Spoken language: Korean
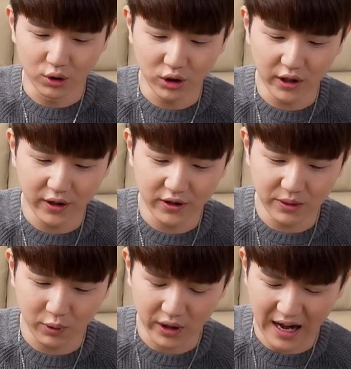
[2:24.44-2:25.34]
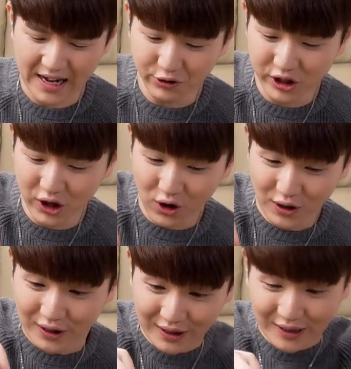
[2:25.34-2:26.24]
어떻게 되는지 볼게 아우 뜨거!
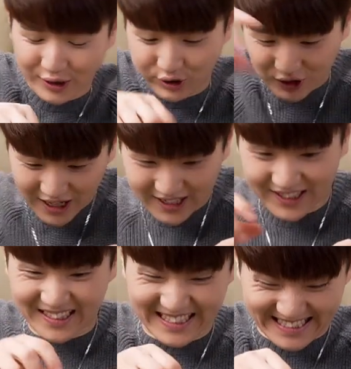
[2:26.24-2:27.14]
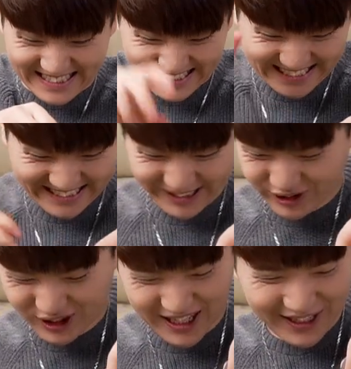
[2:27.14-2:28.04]
숟가락이
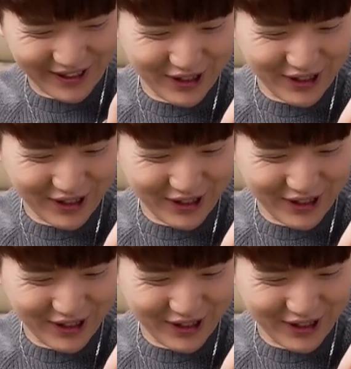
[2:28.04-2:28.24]
숟가락이